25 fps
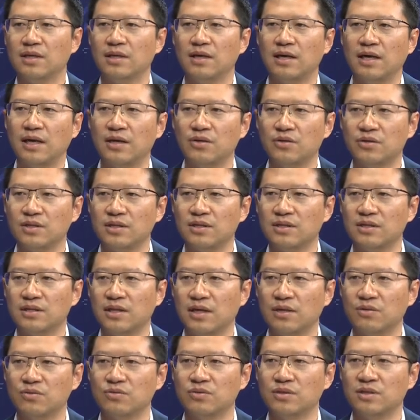还有一个
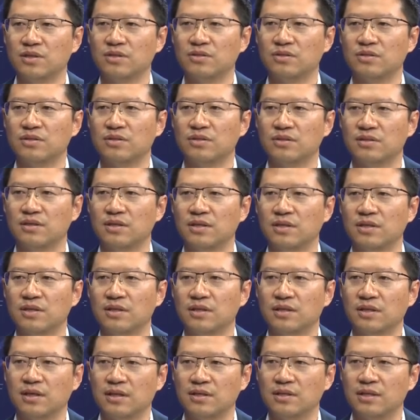难度呢，就是
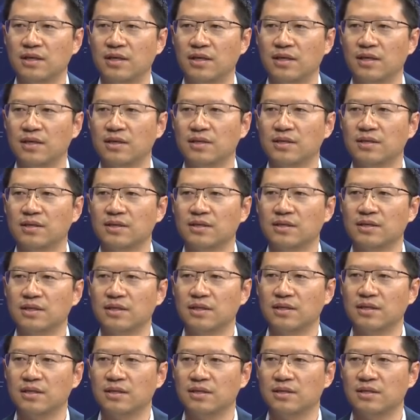刚才。
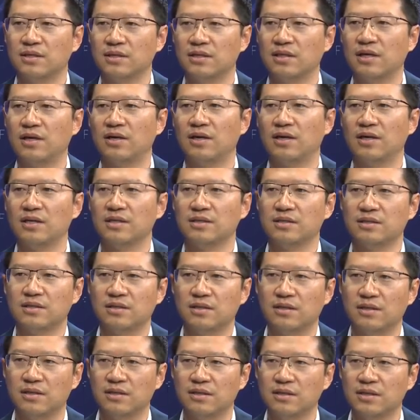也提到了，
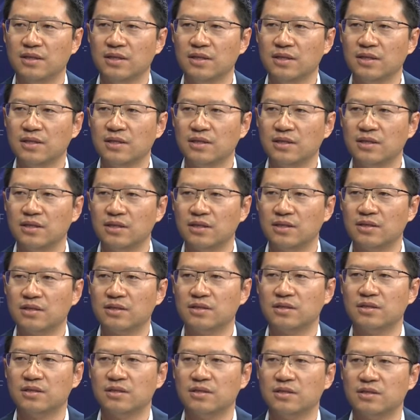嗯，一个
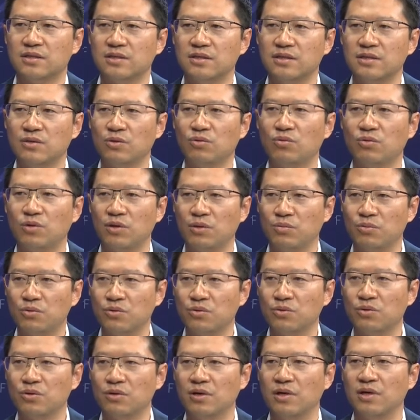是进火捕
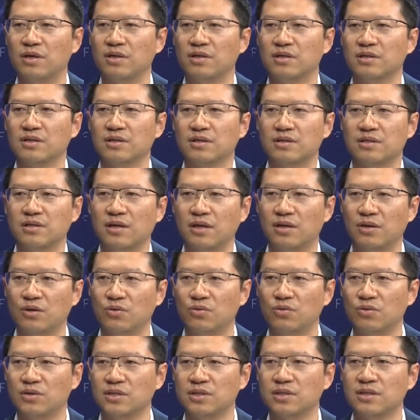获，让
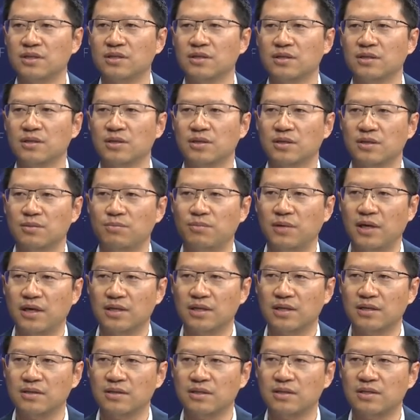火星把
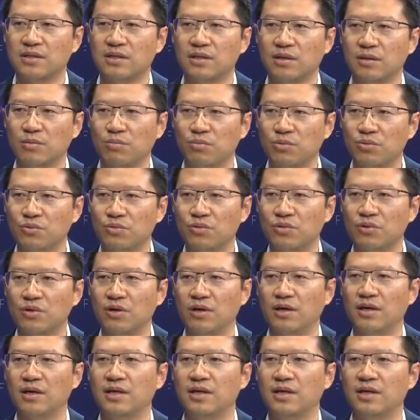探测器捕获；，